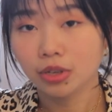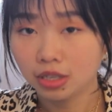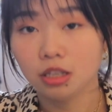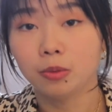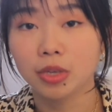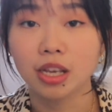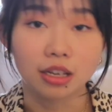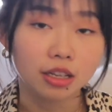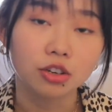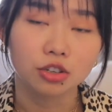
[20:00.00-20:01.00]
所以，请你们也
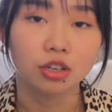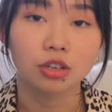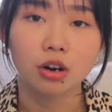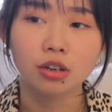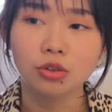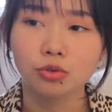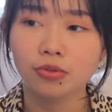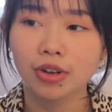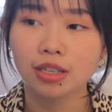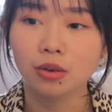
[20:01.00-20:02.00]
一定试一试。而且，你
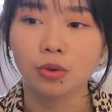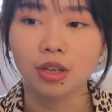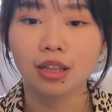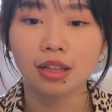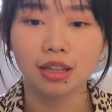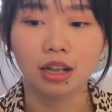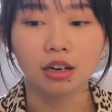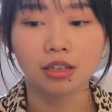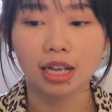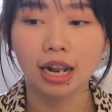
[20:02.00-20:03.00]
就发现，我一旦
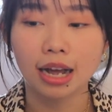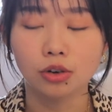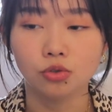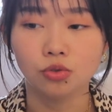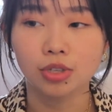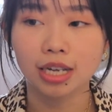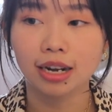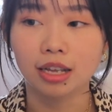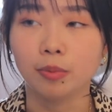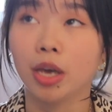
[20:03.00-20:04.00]
点上一个蜡烛，
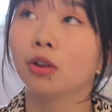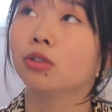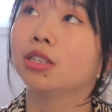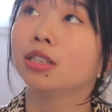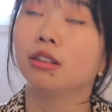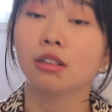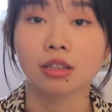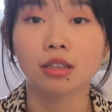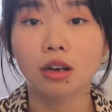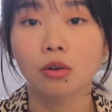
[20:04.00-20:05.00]
家里没有这些
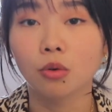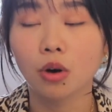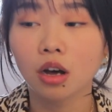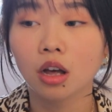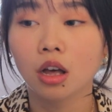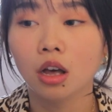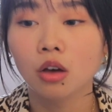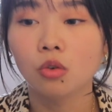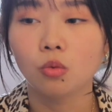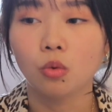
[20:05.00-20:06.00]
人造光，
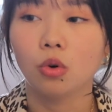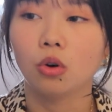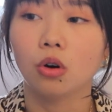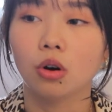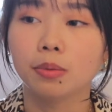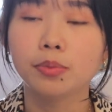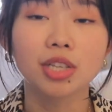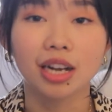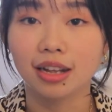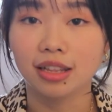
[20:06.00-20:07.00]
我
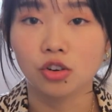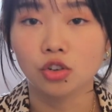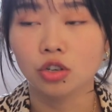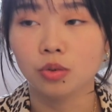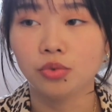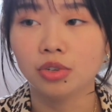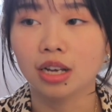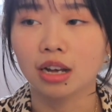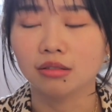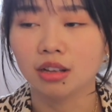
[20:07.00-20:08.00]
不想看电视，不
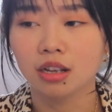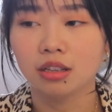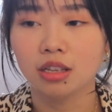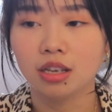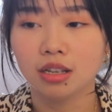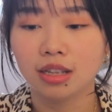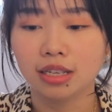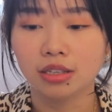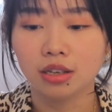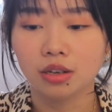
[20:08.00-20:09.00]
想听
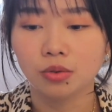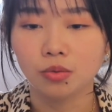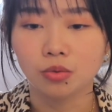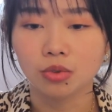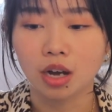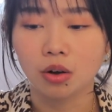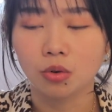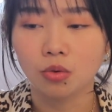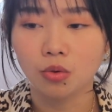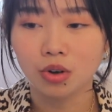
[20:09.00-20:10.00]
那些无
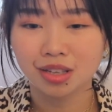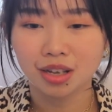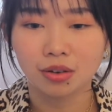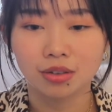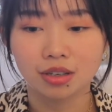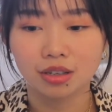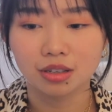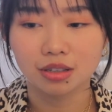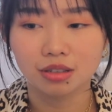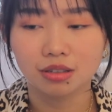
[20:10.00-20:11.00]
脑聒噪
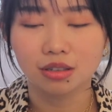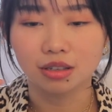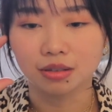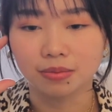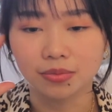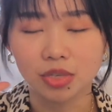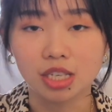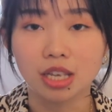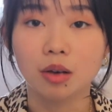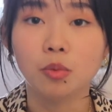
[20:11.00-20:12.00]
的嗯
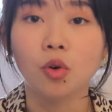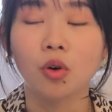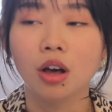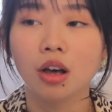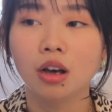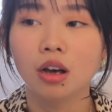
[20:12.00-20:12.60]
节目，